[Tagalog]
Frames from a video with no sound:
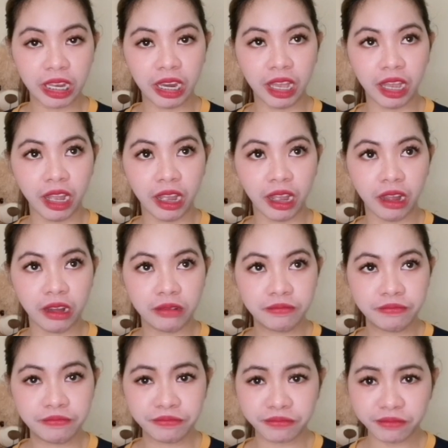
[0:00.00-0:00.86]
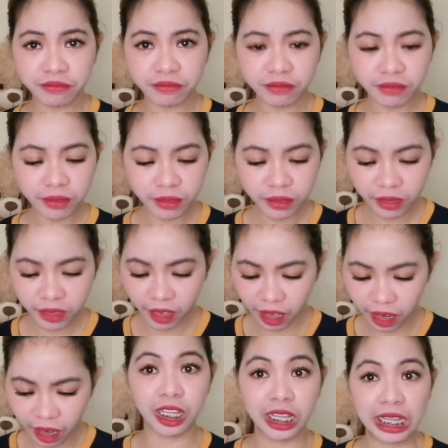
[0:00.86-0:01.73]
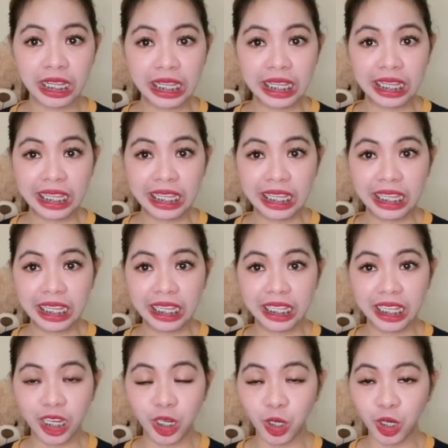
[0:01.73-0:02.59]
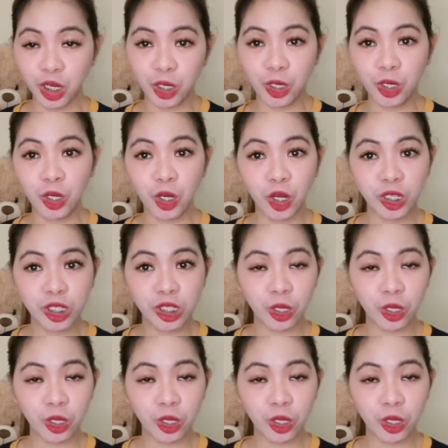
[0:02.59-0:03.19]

nila, like, yung nanonood.